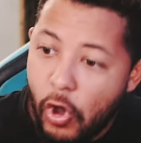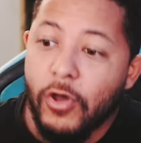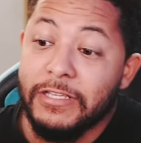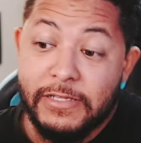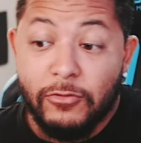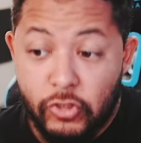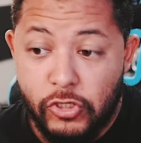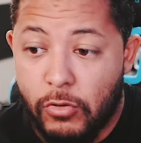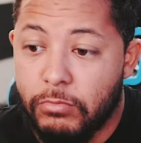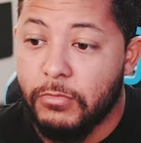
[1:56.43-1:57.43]
o esta
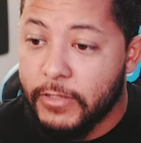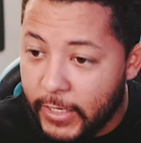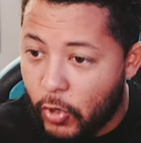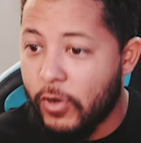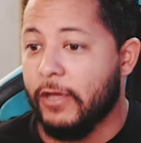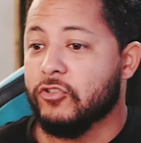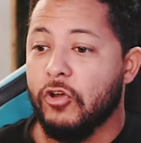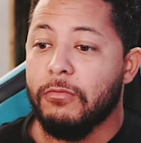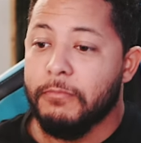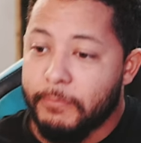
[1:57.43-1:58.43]
opción. Escoge la
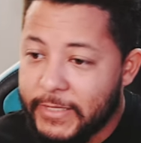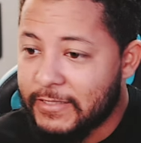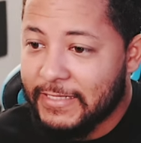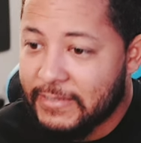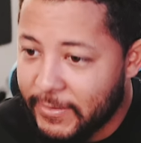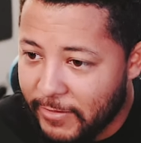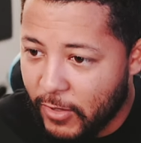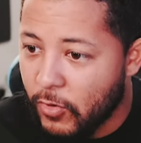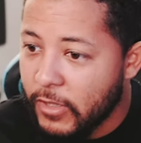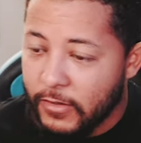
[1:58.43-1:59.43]
opción vistas de
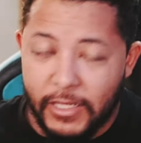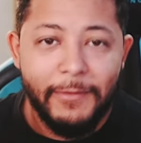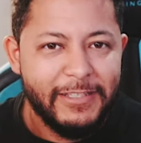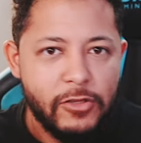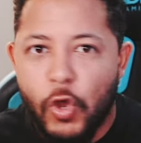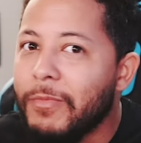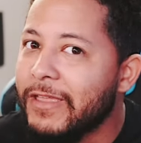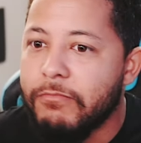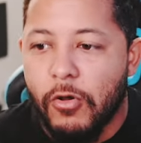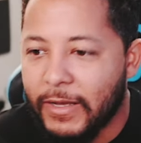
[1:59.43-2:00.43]
video, que es lo
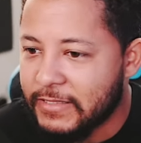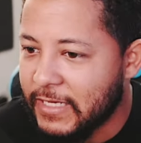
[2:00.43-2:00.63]
mismo,